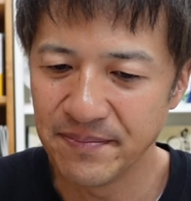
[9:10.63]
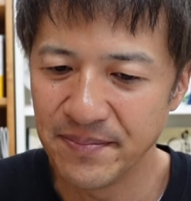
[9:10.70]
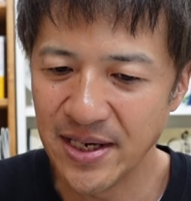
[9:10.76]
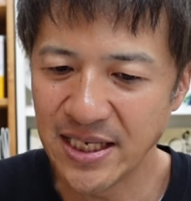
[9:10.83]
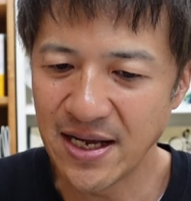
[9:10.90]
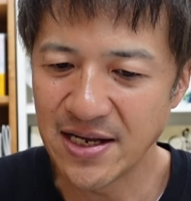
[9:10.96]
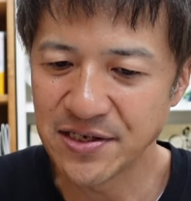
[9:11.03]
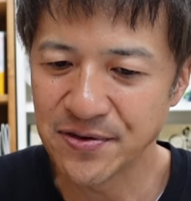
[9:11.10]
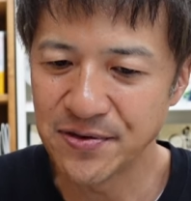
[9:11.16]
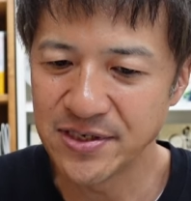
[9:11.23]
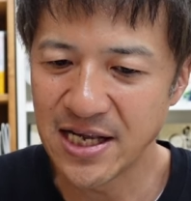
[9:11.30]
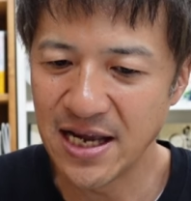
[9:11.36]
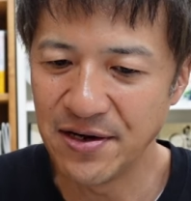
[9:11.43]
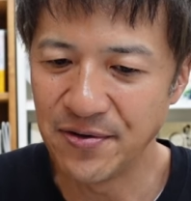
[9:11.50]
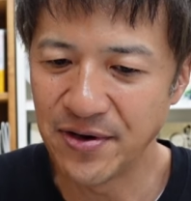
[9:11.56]
または葬
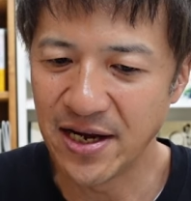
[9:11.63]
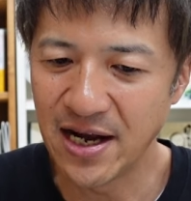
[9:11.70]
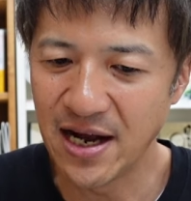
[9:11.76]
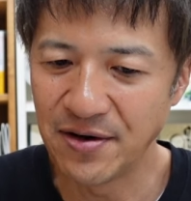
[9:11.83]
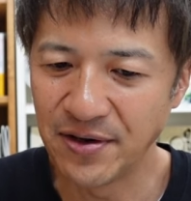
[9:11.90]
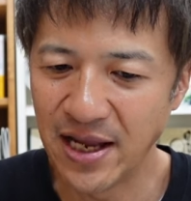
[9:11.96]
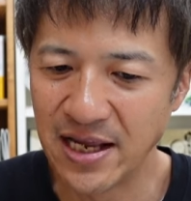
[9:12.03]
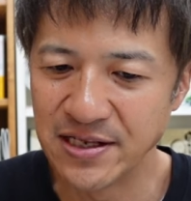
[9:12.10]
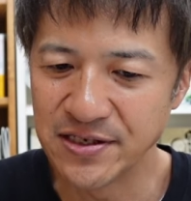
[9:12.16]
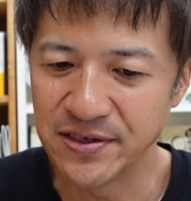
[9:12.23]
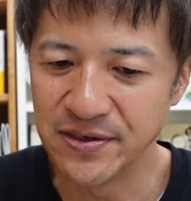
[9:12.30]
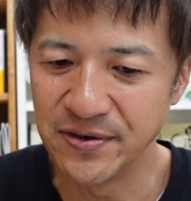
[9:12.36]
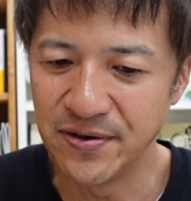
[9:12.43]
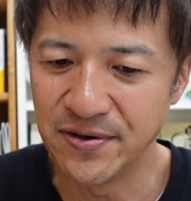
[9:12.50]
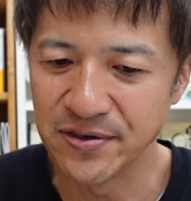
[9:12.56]
祭料にかかる件
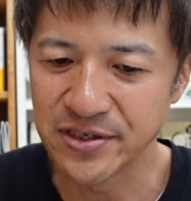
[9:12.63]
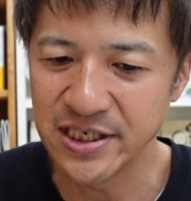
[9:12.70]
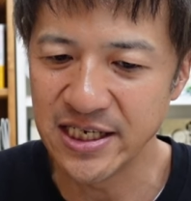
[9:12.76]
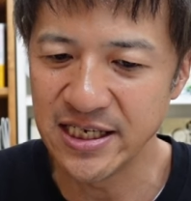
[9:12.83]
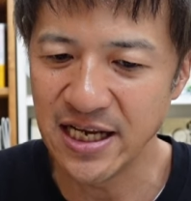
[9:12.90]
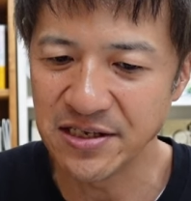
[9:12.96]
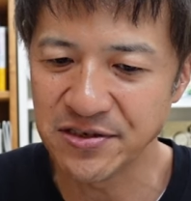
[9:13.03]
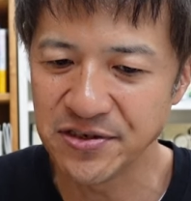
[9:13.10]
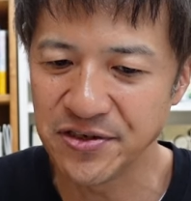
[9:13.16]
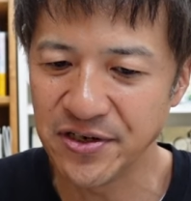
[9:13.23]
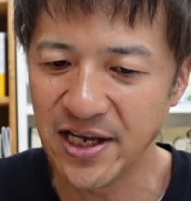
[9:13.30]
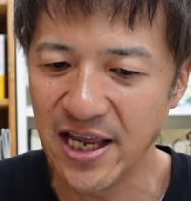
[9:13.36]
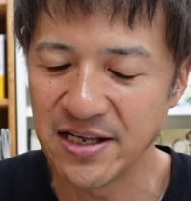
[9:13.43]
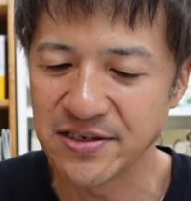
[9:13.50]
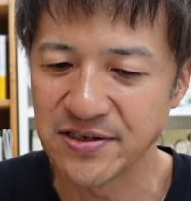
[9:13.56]
数の新達受理
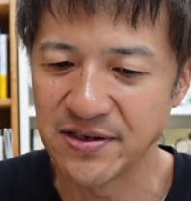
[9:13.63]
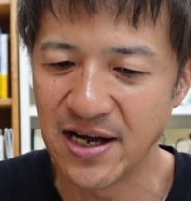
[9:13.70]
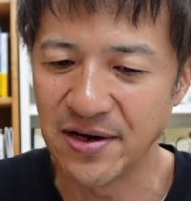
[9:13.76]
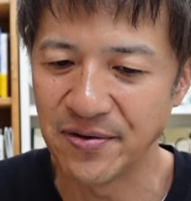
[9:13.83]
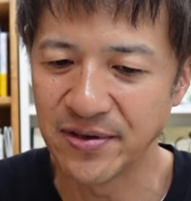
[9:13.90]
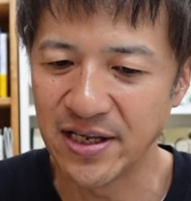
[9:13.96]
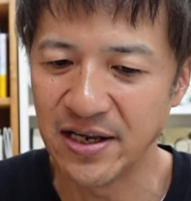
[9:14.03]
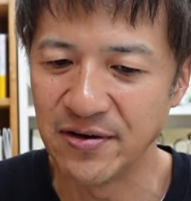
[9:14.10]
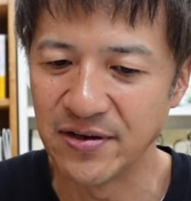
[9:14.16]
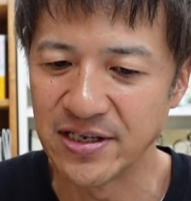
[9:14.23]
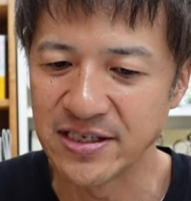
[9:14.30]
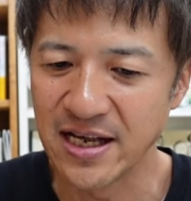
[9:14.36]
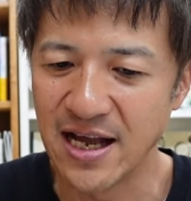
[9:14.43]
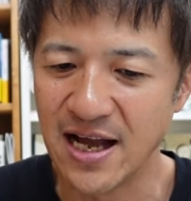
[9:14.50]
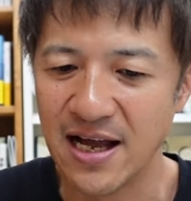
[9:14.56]
件数が載っているんで
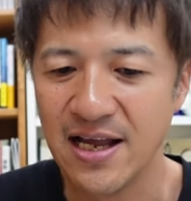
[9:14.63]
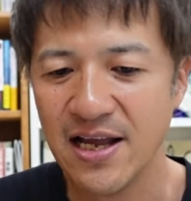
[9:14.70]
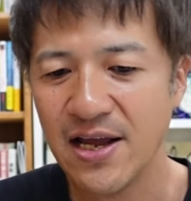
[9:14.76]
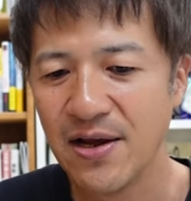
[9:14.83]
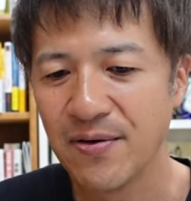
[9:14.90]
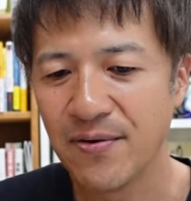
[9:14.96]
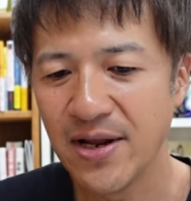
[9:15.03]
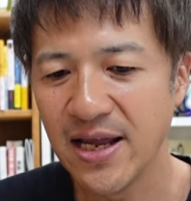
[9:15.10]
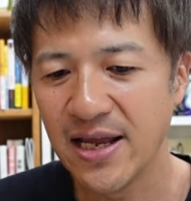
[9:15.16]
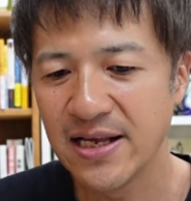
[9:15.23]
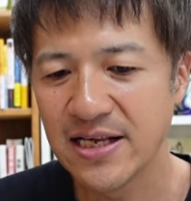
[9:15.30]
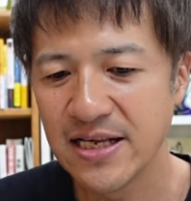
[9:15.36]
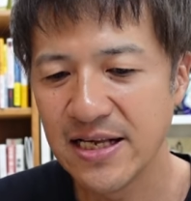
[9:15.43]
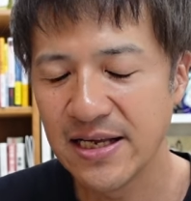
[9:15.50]
すが、これ、